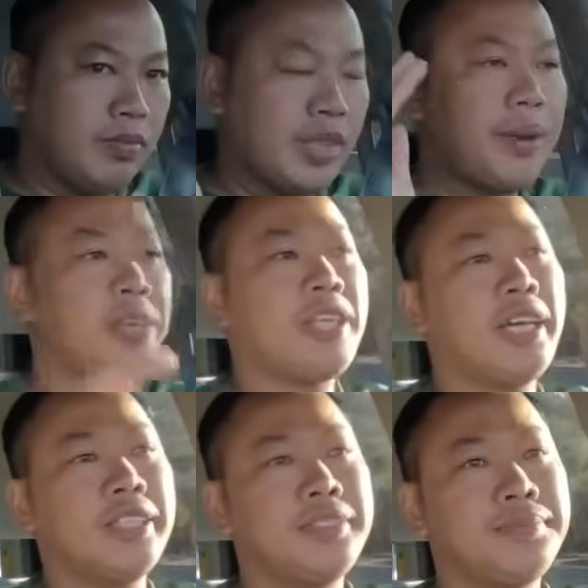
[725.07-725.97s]
em đi
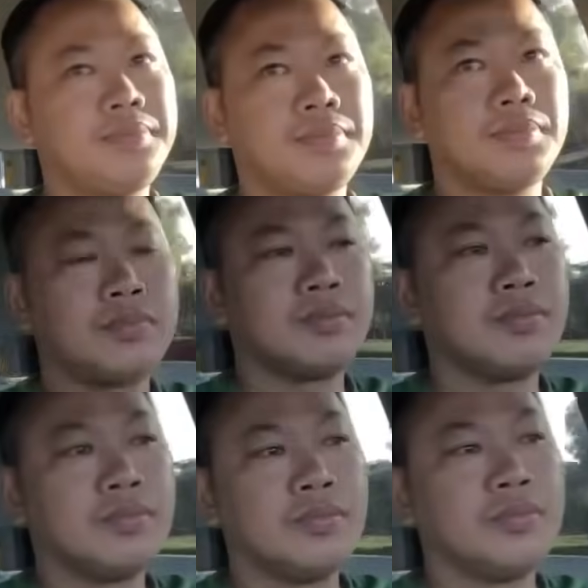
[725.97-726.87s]
chơi
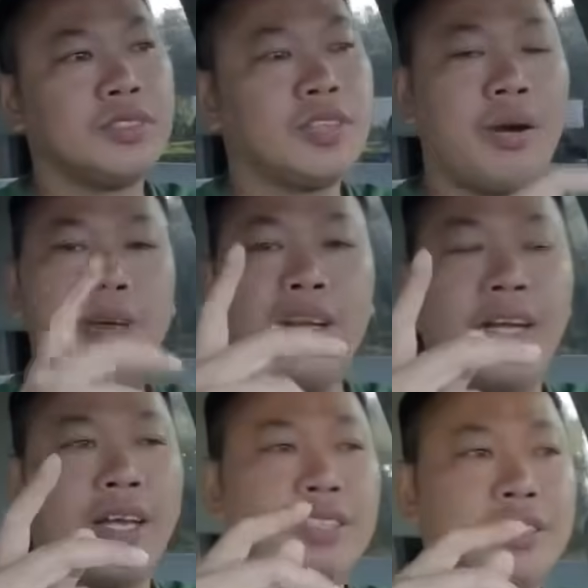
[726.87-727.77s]
không biết
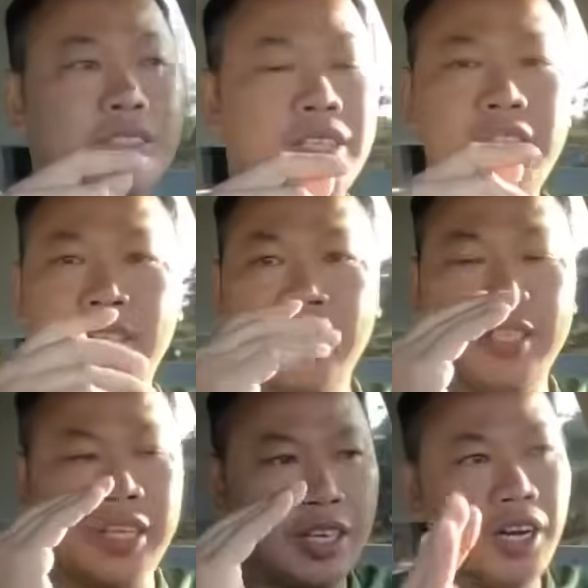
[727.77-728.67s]
là cái cái cái
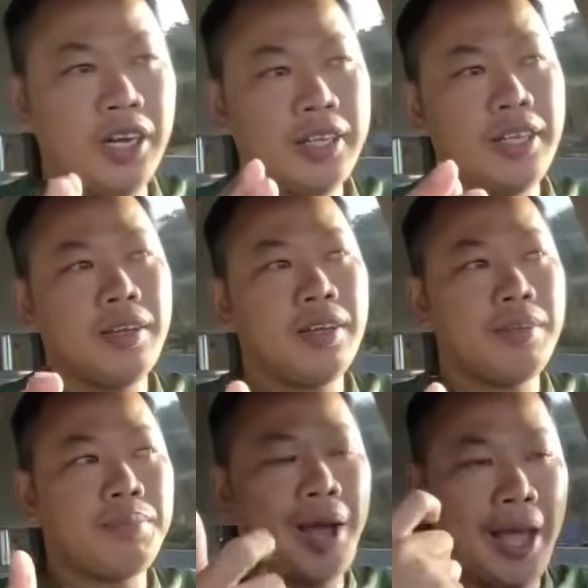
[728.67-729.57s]
gì đó
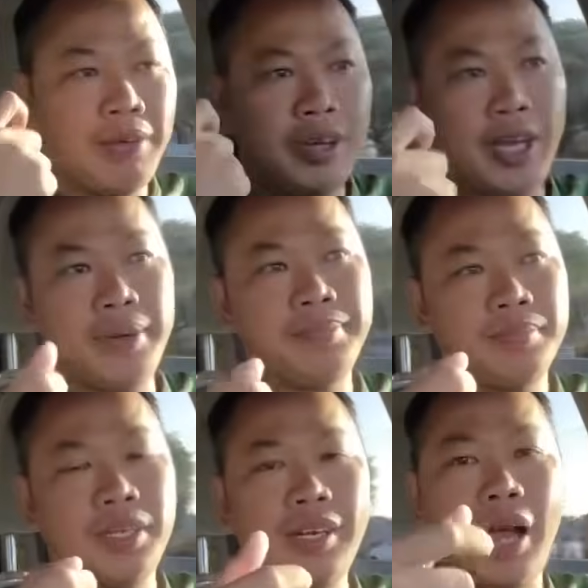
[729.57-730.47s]
bạn của em
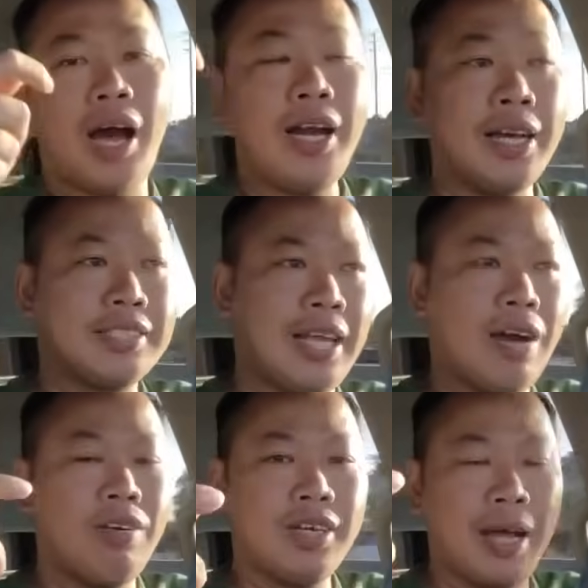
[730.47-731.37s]
nó ở đằng
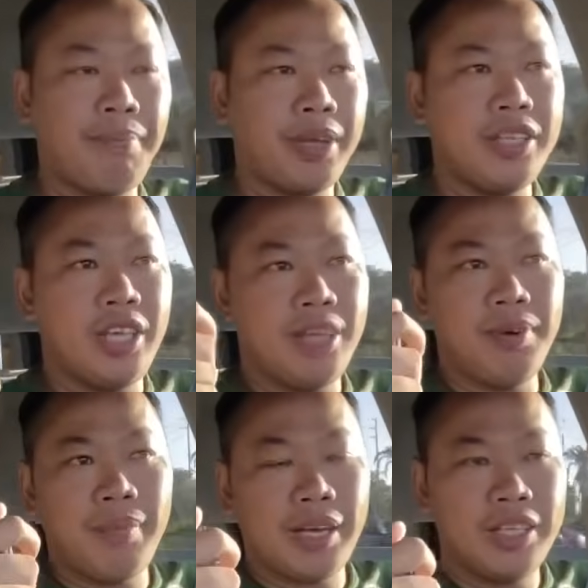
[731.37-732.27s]
sau nó cầm cái dĩa
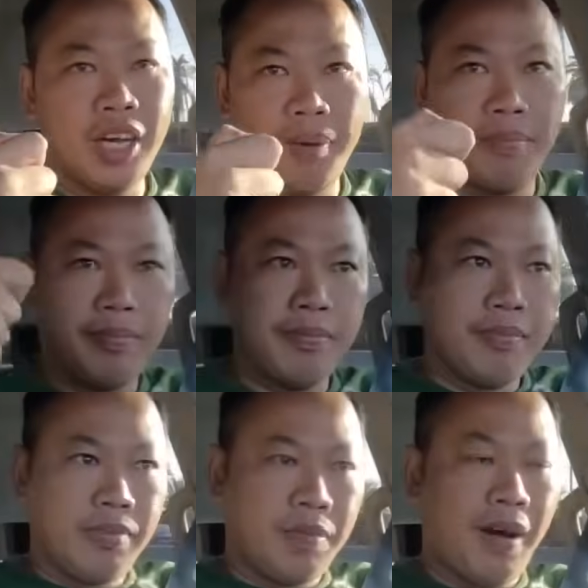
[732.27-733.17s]
mà bằng nhôm
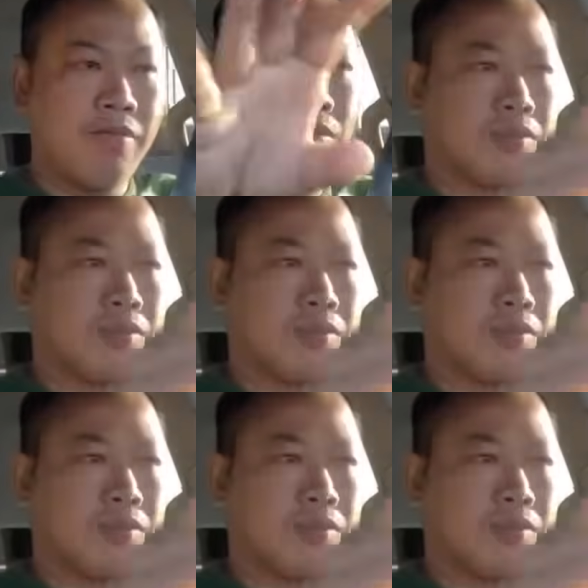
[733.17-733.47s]
nó phóng